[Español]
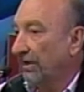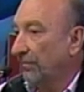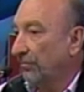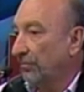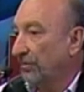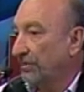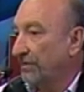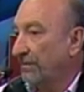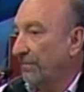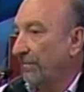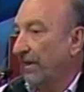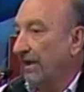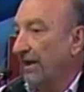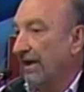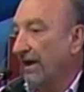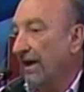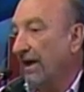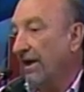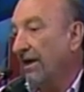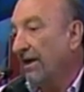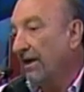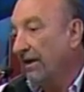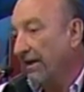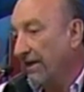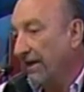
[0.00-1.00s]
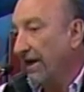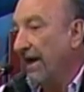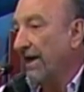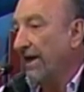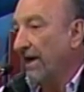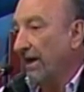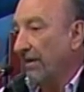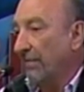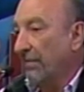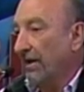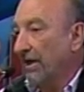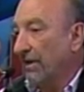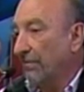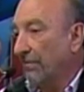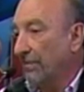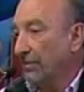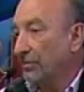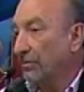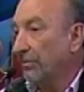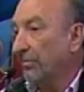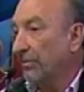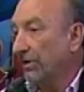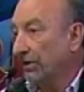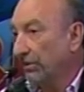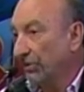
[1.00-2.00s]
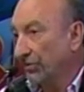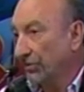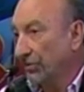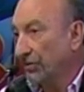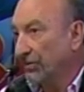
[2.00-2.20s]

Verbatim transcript: la municipalidad y ahí armar el presupuesto.